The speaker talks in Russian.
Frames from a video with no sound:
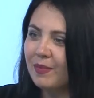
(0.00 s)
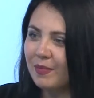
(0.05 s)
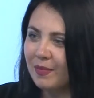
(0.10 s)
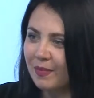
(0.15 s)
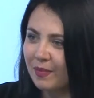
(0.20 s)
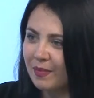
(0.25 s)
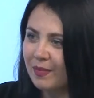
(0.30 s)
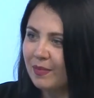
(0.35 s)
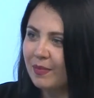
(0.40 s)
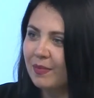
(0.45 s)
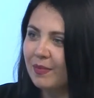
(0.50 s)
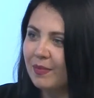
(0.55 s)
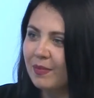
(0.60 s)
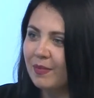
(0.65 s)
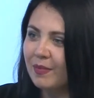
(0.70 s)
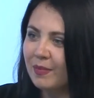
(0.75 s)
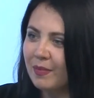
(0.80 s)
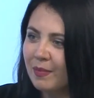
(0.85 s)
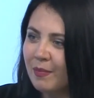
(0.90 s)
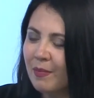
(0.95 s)
скажем так.
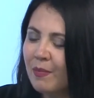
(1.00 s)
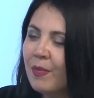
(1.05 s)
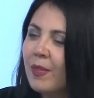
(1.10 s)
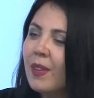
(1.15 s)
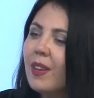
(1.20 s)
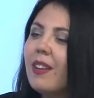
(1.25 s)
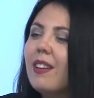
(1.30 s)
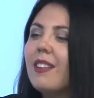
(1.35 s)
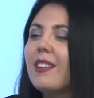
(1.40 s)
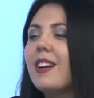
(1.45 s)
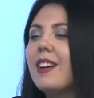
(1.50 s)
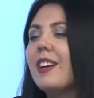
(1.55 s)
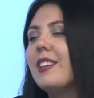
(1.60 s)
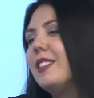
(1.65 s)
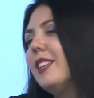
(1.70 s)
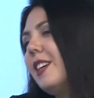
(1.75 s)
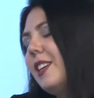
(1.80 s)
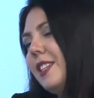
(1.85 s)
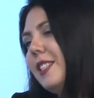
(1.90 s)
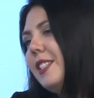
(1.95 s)
А
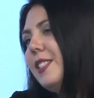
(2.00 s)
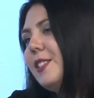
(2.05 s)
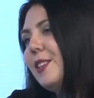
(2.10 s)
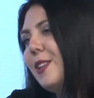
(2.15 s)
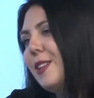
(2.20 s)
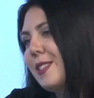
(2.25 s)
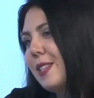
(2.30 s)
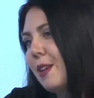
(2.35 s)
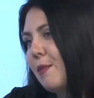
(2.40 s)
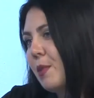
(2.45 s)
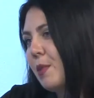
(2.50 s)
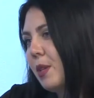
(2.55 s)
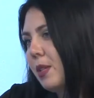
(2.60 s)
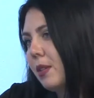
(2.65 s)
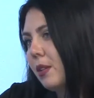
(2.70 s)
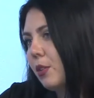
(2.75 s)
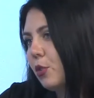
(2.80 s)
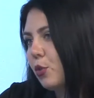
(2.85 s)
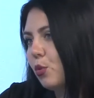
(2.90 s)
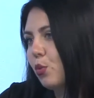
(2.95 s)
когда родители
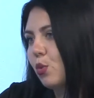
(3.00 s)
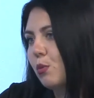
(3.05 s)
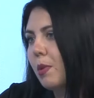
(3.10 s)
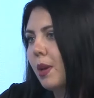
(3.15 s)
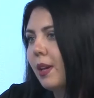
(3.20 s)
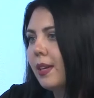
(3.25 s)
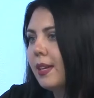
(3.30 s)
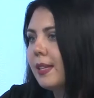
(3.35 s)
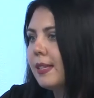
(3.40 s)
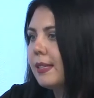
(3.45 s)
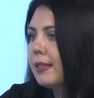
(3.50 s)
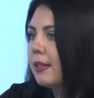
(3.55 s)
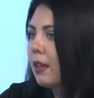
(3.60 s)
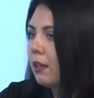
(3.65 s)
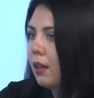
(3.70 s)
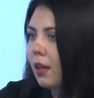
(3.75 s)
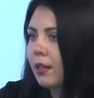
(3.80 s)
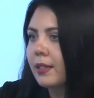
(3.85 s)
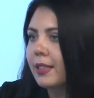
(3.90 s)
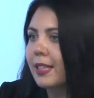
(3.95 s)
заметили, что у тебя есть
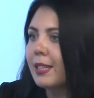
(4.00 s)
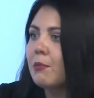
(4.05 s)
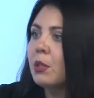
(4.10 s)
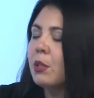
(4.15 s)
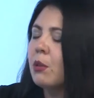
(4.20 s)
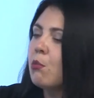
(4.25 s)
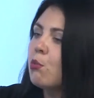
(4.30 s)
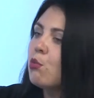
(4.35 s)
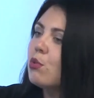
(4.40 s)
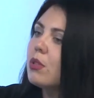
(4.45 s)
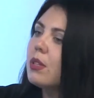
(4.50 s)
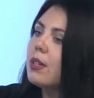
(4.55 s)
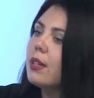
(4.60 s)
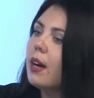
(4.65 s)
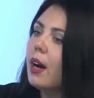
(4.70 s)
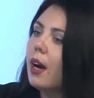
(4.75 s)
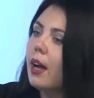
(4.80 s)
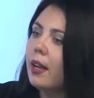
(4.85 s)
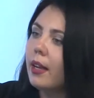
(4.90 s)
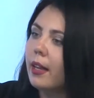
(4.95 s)
талант именно
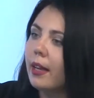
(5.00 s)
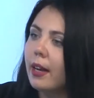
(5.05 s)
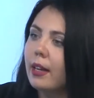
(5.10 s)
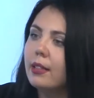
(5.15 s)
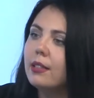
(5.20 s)
музыкальный,